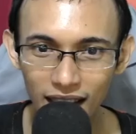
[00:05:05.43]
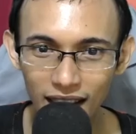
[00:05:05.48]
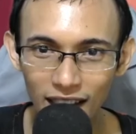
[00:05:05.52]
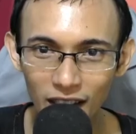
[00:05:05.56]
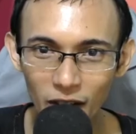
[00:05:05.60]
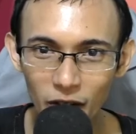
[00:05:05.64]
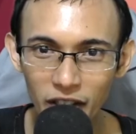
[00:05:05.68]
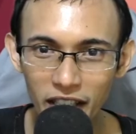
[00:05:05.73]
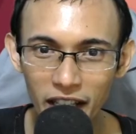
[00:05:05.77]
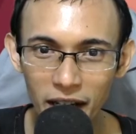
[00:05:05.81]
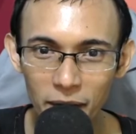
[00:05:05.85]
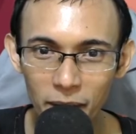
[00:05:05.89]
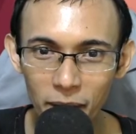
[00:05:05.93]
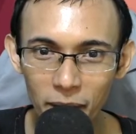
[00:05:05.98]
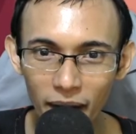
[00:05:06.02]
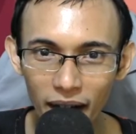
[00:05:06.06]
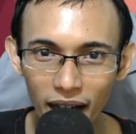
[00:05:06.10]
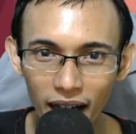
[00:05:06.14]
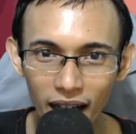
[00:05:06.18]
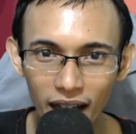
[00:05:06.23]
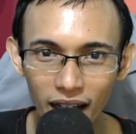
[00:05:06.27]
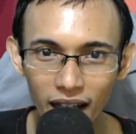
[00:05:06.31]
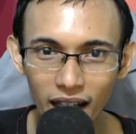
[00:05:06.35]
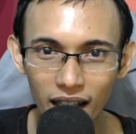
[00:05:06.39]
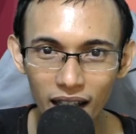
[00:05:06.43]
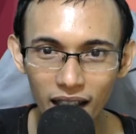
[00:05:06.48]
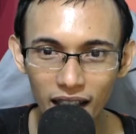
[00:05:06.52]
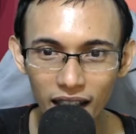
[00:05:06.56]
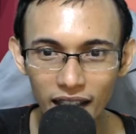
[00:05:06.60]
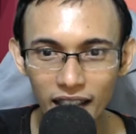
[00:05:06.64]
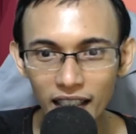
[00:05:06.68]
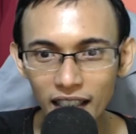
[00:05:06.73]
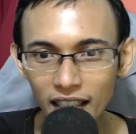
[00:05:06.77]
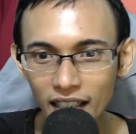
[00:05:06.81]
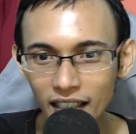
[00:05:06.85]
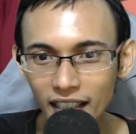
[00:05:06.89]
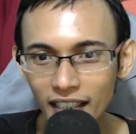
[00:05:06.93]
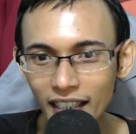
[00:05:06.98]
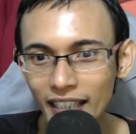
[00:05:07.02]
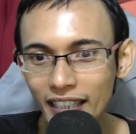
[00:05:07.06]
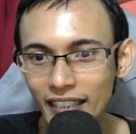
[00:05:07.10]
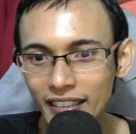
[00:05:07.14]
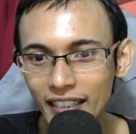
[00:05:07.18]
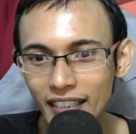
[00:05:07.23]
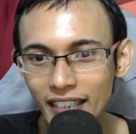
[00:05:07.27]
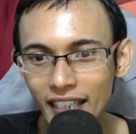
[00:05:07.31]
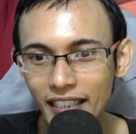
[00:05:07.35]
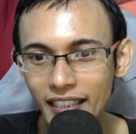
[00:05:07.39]
Kalau ini apa? Ini ini
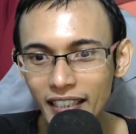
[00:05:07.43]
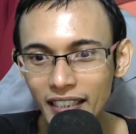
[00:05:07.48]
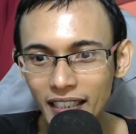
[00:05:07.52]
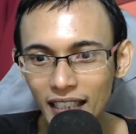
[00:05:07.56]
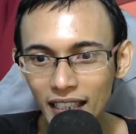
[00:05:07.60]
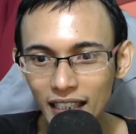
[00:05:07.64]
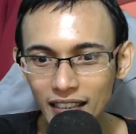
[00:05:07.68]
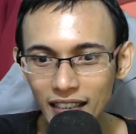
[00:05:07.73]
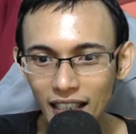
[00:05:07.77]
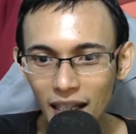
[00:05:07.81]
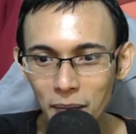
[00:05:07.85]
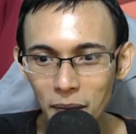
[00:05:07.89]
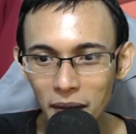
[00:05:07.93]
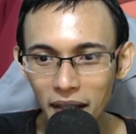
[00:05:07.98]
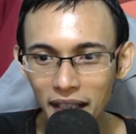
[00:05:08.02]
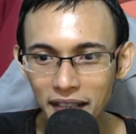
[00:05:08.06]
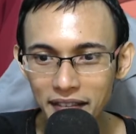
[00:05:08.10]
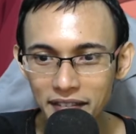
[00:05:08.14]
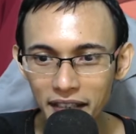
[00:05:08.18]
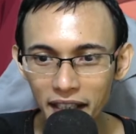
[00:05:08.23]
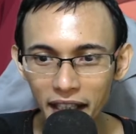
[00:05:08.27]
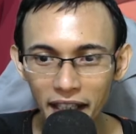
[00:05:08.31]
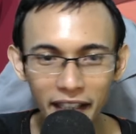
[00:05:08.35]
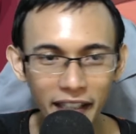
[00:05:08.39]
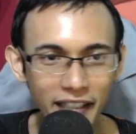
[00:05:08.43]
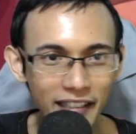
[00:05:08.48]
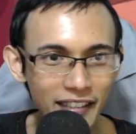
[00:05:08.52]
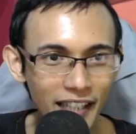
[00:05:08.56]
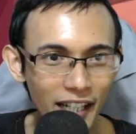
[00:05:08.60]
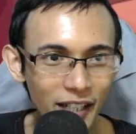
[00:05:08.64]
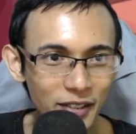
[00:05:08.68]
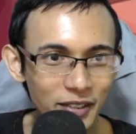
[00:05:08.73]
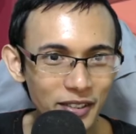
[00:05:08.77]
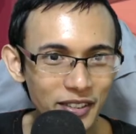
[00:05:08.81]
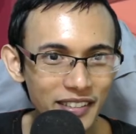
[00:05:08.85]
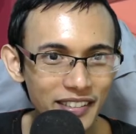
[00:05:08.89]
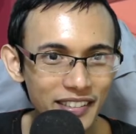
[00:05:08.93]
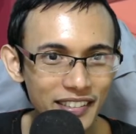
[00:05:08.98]
karakter dari karakter apa, guys? Ada yang tahu?